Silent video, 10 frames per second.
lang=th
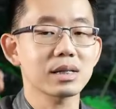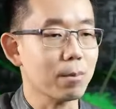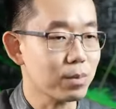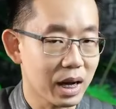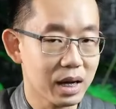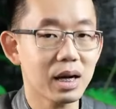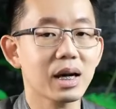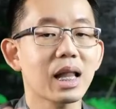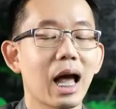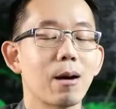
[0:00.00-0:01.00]
ซัพพลายเออร์
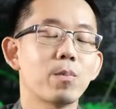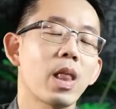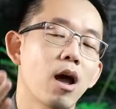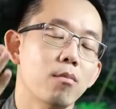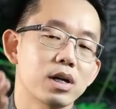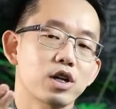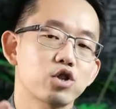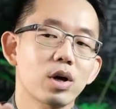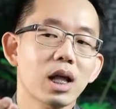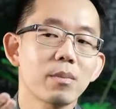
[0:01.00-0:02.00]
ก็ตามมันจะ
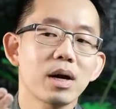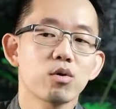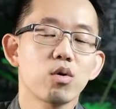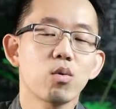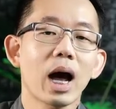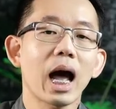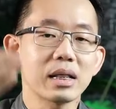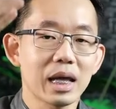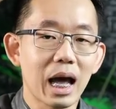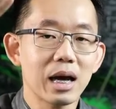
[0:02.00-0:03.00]
ช่วยทำให้เรารู้ว่าอัน
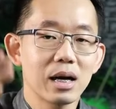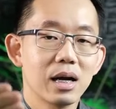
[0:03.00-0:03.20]
เนี้ย